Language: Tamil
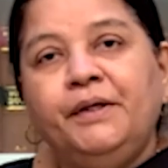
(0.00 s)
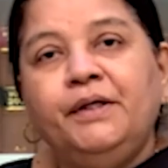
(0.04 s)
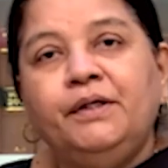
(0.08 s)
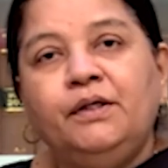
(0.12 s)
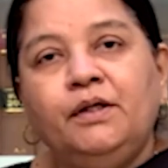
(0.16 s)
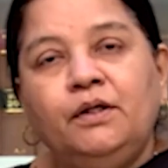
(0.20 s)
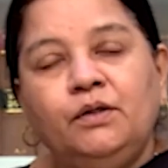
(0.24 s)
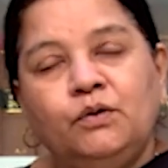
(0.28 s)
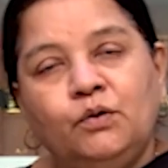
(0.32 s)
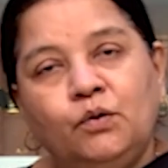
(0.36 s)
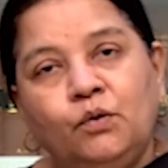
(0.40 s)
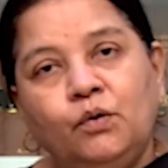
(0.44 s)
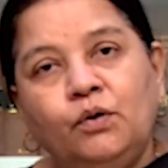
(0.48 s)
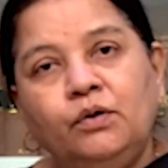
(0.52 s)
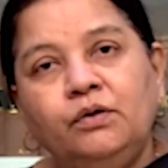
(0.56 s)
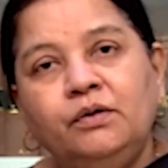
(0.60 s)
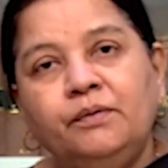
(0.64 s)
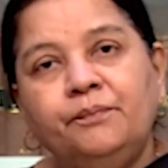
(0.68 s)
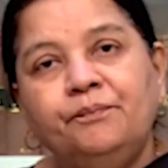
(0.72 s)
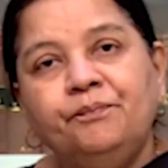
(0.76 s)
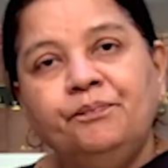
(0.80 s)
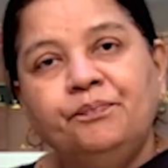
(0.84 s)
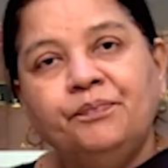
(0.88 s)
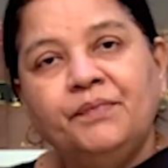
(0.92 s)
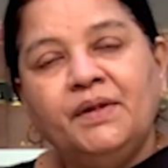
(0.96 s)
பீனல் போர்ட்
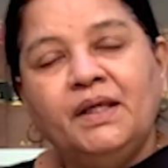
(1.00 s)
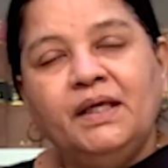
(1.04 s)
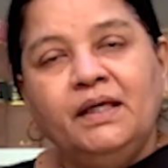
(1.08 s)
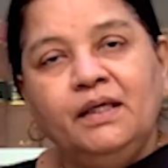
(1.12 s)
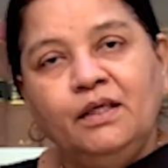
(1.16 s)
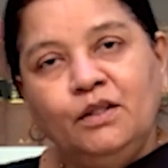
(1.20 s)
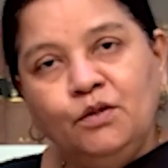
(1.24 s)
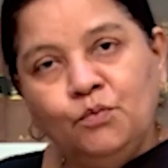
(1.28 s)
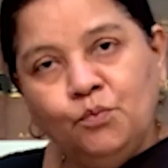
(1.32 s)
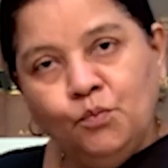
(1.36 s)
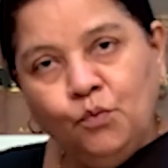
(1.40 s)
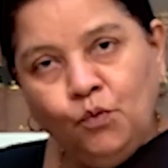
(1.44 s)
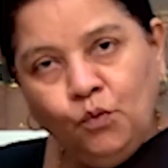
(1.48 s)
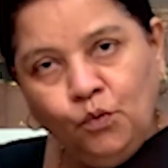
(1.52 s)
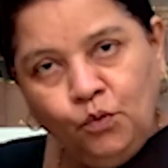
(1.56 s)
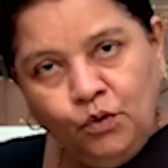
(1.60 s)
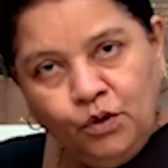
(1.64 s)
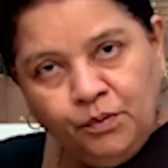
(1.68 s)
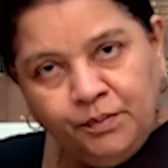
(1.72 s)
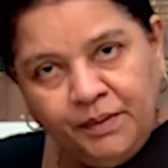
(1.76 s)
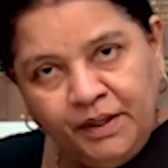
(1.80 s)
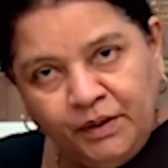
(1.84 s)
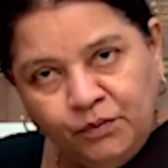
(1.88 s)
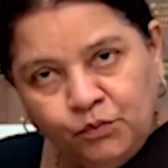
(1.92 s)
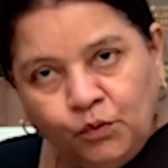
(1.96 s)
இது
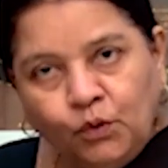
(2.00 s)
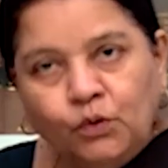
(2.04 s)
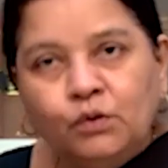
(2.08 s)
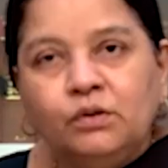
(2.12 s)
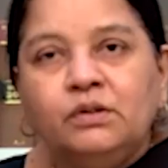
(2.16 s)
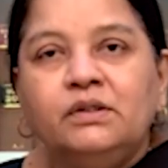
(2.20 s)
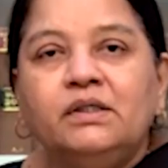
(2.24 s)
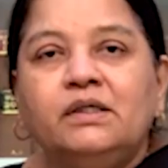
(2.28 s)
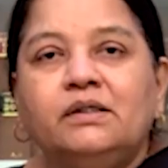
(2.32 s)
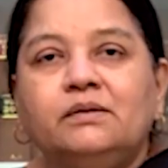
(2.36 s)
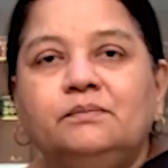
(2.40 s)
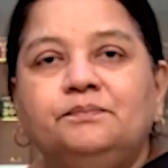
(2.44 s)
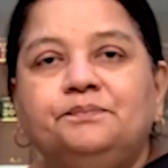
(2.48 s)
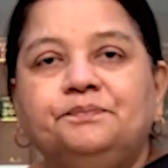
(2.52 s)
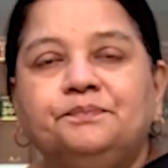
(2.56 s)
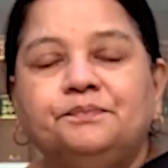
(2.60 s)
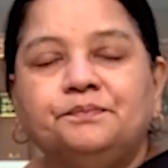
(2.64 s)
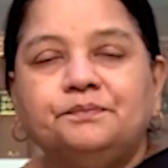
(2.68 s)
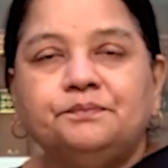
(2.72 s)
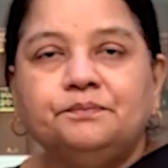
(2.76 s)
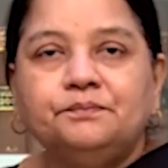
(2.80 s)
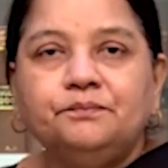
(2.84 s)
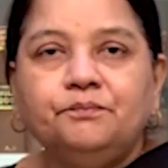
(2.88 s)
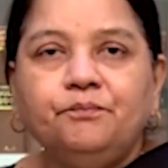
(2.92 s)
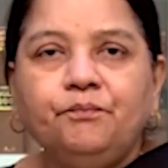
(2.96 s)
மூணுமே ஒன்று தான்
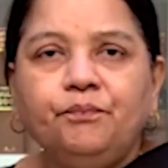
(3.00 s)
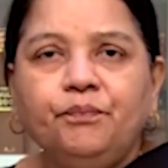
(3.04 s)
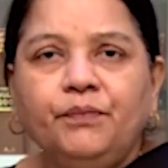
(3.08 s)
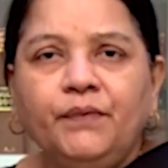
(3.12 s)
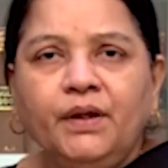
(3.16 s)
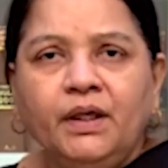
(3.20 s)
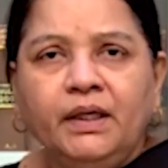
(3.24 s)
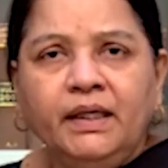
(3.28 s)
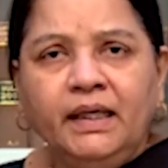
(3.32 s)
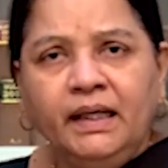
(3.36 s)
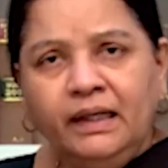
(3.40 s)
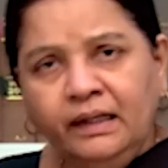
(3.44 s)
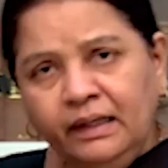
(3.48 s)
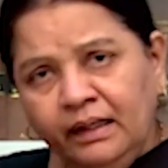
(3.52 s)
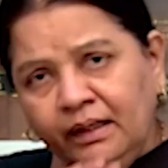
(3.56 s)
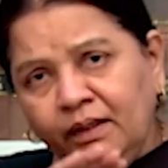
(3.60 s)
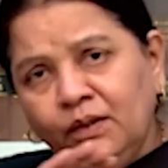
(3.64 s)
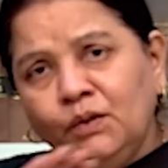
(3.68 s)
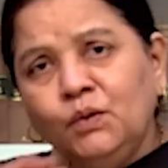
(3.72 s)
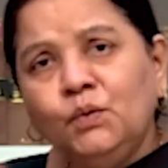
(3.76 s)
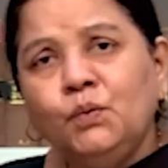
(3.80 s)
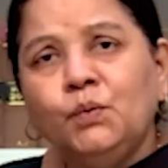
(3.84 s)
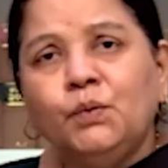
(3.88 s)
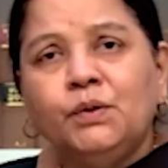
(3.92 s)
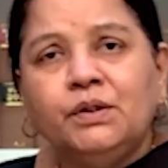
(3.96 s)

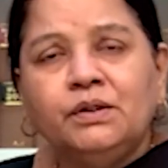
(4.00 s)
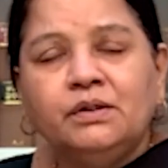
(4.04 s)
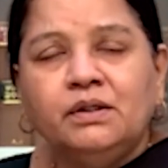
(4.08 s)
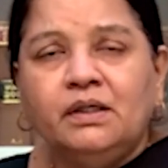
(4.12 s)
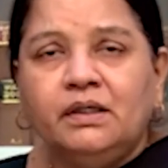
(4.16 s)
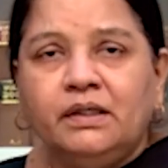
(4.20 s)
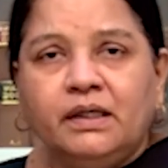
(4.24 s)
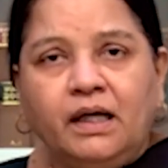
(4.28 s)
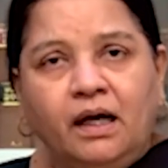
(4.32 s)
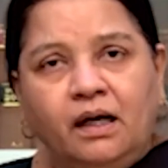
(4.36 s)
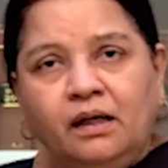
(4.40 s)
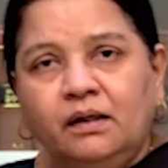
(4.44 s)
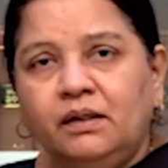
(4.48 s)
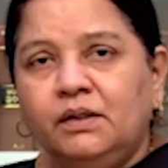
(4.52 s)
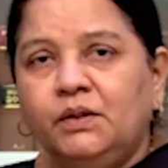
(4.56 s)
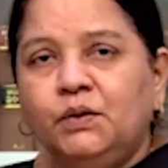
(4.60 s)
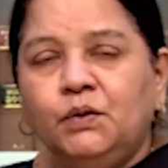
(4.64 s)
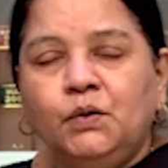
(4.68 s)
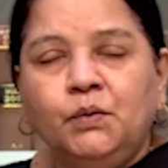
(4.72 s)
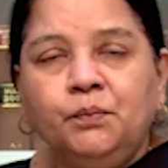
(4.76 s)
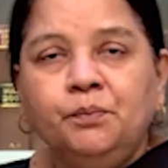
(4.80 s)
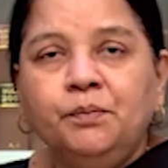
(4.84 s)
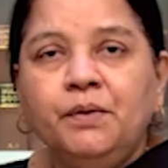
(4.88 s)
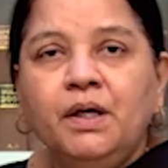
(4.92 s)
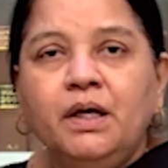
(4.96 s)
எல்லாருக்கும் ஒன்று தான்
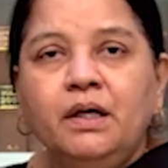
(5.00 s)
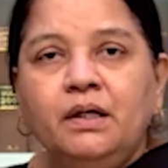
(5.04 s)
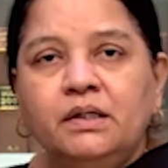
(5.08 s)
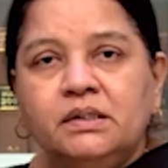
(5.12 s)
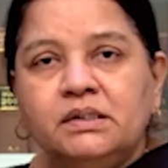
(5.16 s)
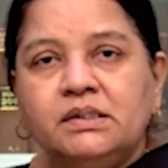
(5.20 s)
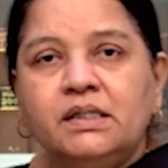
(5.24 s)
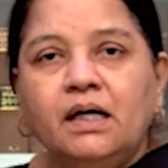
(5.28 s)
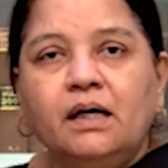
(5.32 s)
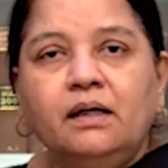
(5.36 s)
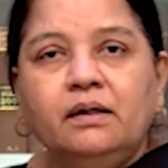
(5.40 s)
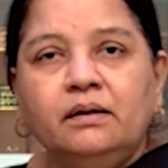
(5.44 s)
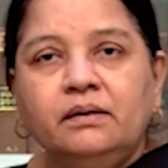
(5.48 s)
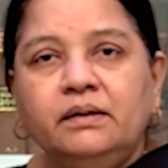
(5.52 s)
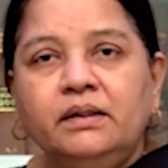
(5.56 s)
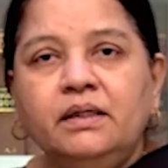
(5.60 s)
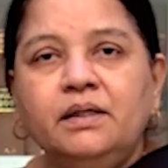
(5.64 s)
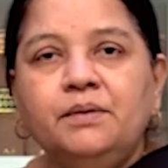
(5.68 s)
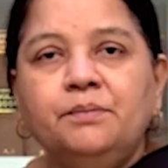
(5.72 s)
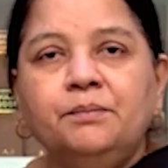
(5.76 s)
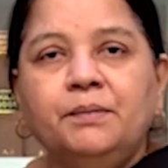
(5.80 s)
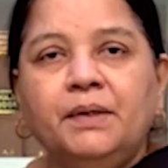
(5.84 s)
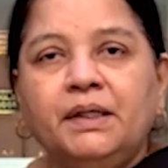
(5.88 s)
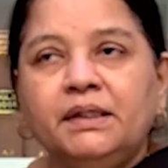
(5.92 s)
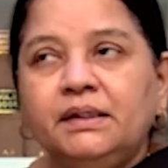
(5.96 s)
யாருக்கும் ஜாதி
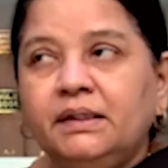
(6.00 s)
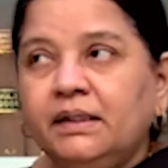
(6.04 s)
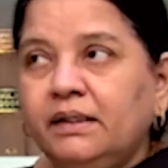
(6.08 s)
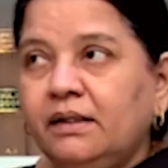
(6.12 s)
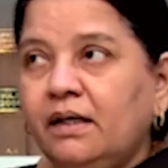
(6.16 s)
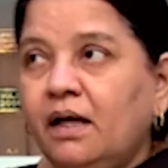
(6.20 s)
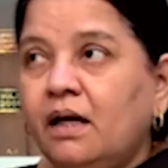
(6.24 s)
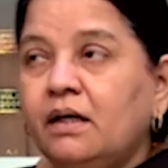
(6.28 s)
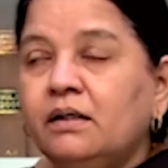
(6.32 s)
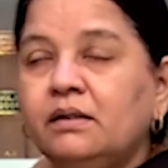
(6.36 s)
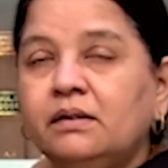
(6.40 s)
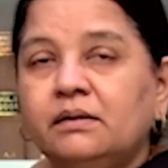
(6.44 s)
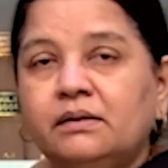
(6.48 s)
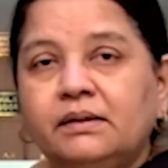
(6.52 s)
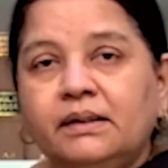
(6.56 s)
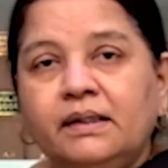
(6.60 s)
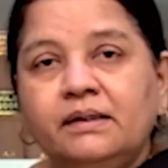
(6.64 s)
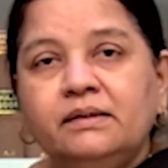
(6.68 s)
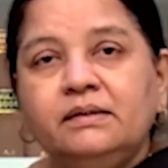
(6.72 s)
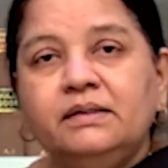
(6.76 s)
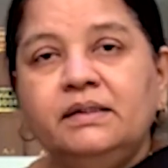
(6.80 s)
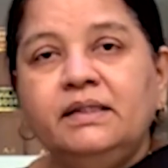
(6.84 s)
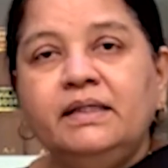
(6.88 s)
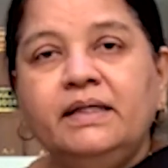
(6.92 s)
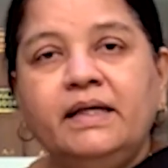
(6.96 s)
மத அது
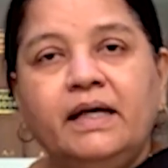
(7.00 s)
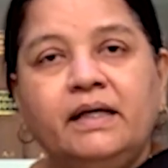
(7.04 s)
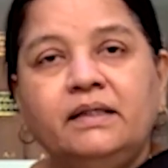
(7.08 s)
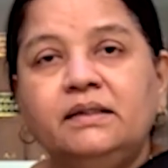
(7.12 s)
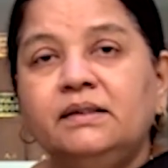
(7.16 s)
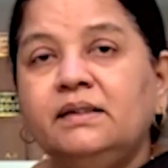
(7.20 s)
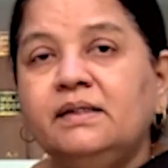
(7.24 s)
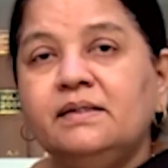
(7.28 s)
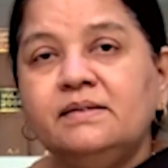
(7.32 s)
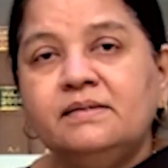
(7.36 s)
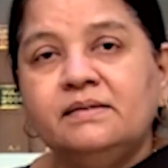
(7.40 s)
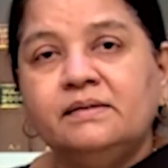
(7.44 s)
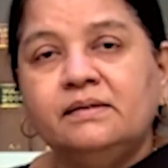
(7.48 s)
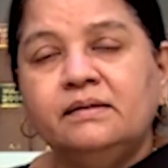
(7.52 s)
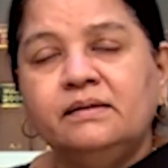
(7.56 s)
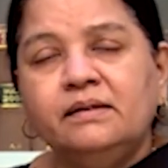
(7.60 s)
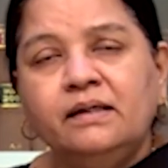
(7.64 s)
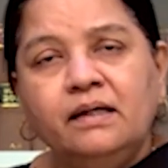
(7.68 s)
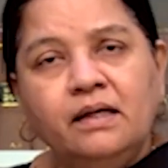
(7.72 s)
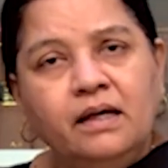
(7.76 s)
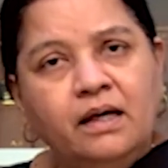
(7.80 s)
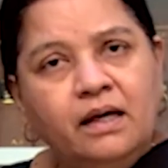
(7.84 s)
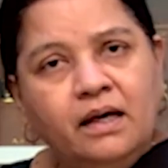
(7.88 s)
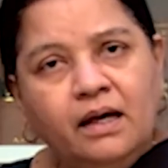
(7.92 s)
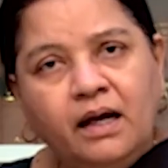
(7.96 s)
தகுதி அந்தஸ்து
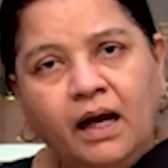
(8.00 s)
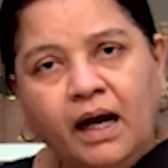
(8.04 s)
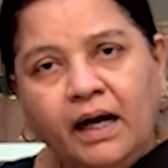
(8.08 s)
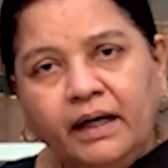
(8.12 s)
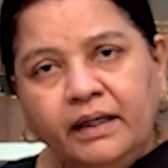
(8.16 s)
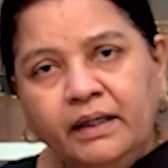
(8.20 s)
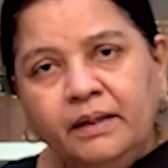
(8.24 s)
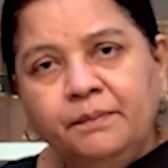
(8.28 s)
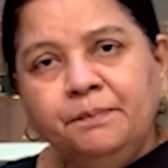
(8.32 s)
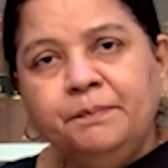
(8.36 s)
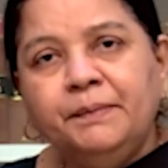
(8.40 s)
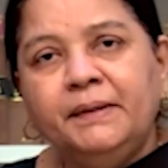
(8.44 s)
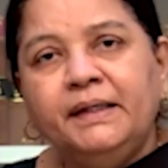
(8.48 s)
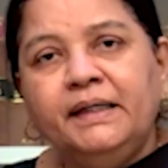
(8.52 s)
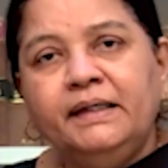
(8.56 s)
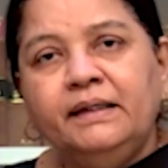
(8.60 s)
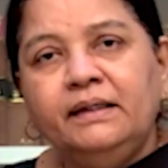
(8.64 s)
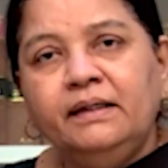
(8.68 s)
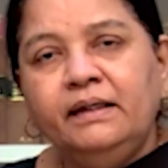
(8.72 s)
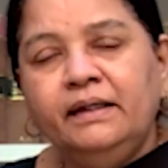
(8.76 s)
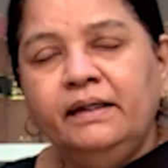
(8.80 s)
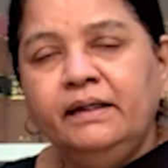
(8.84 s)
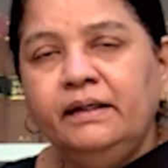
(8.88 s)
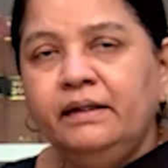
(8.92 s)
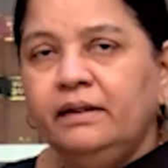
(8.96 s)

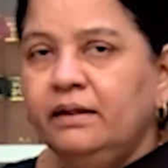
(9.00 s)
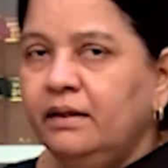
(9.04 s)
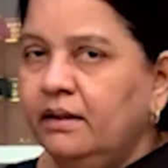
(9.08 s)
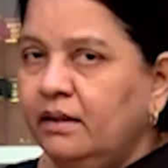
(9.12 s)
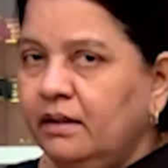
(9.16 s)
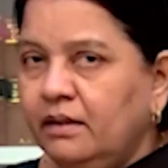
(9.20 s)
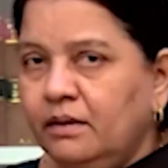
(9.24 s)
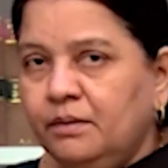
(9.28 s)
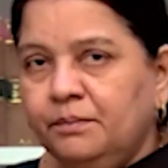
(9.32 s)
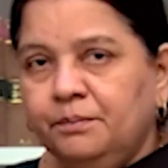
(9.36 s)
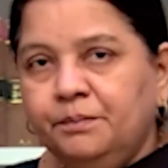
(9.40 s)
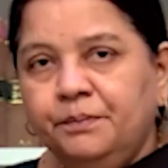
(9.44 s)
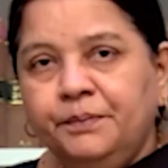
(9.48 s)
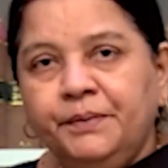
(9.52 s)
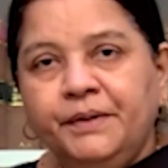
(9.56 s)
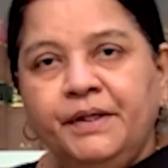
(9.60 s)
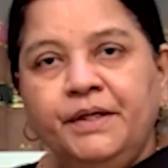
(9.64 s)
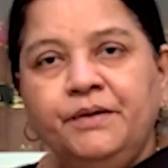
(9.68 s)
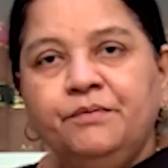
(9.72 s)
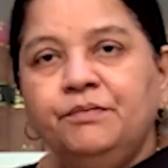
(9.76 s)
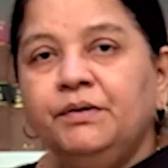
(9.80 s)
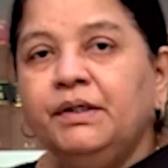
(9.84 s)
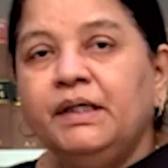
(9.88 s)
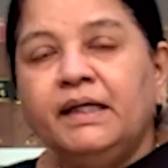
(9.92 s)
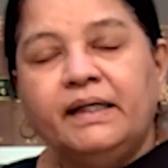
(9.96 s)
அடிப்படையில்
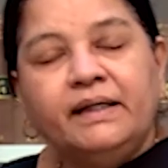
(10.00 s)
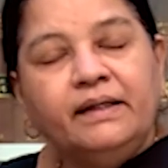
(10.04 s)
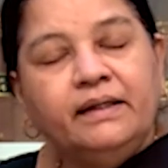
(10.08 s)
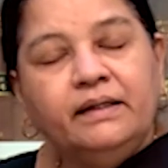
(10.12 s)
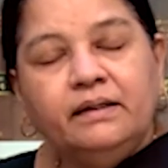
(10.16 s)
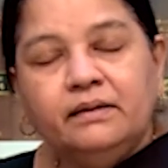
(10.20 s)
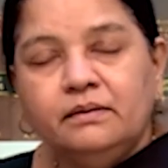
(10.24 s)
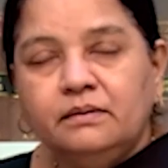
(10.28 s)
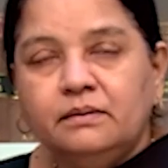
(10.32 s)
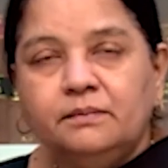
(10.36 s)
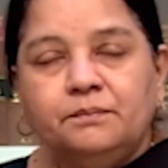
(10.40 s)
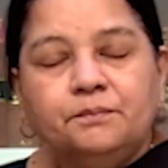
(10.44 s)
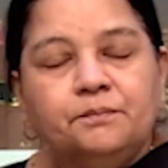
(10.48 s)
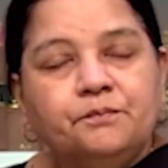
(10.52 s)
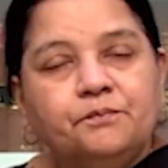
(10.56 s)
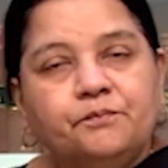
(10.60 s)
பிரிவு கிடையாது